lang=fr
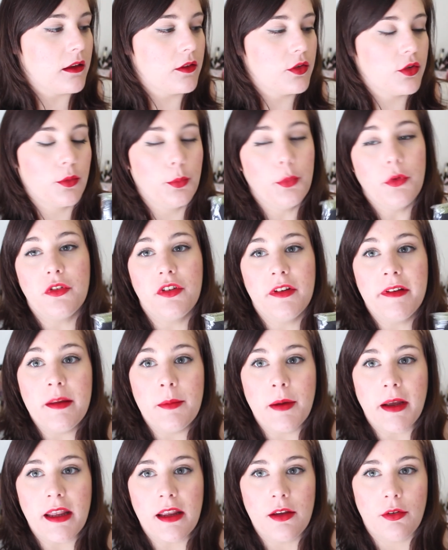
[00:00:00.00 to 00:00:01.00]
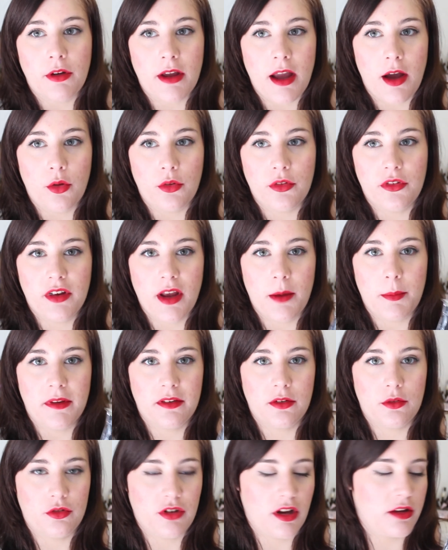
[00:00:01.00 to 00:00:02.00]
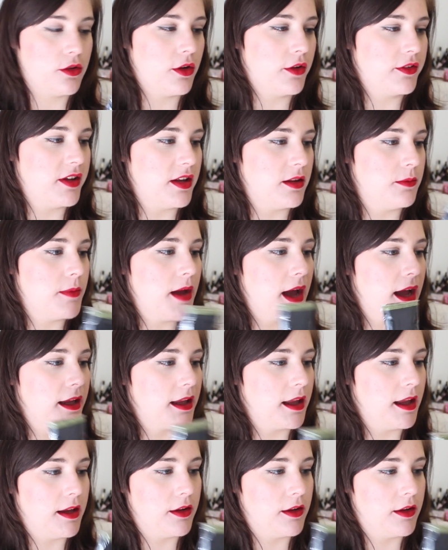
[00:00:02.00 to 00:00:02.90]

ce petit démaquillant Garantia parce que j'adore cette marque